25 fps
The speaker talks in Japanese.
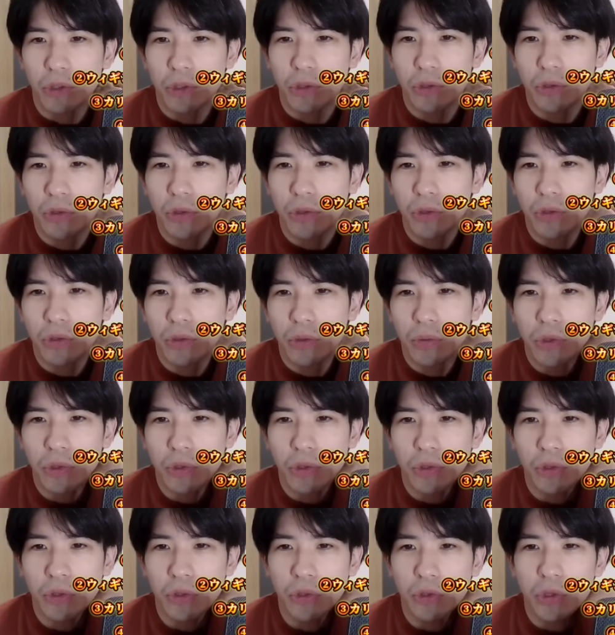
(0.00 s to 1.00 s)
今日も19
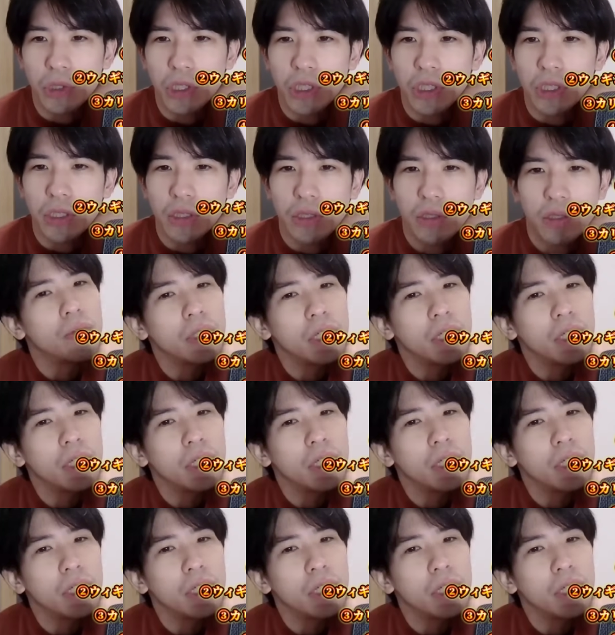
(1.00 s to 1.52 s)
分の12、